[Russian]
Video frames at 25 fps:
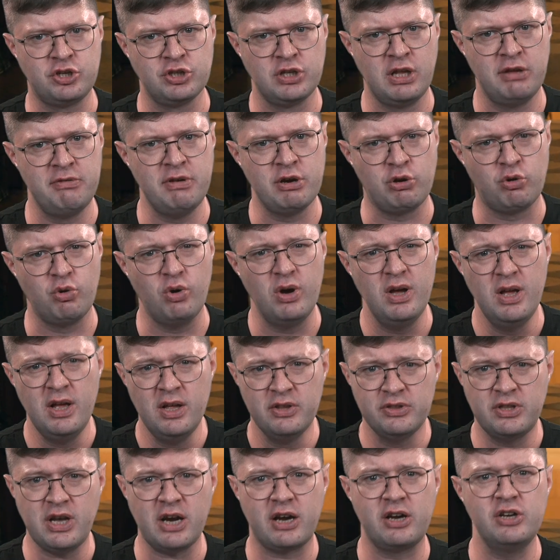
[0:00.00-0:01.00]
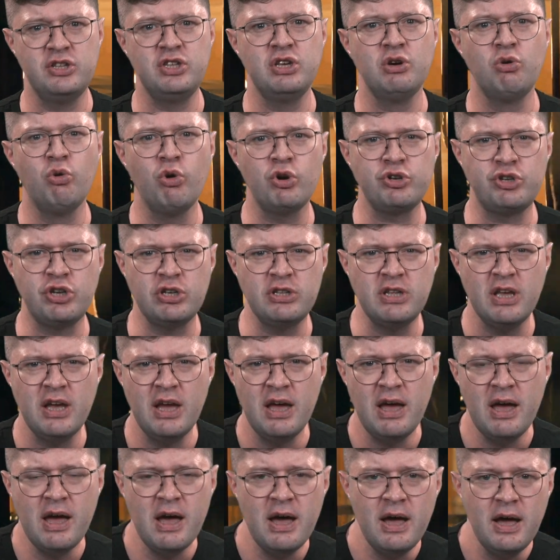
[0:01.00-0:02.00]
человеку, так и не очень,
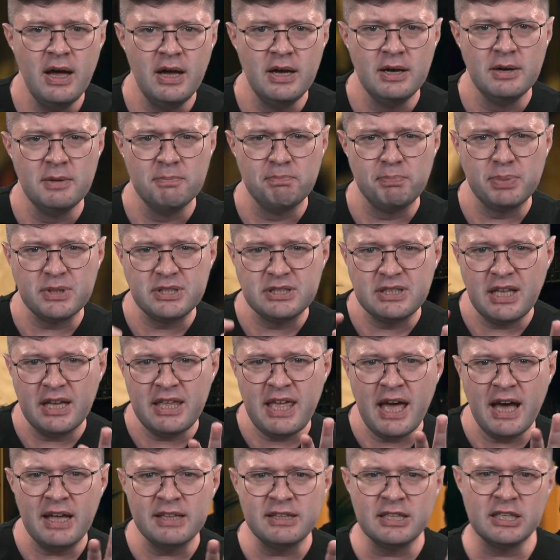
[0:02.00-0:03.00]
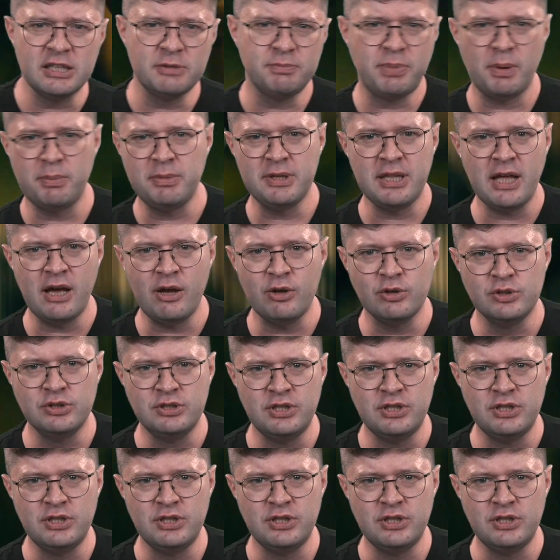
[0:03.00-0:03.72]
постоянно напоминают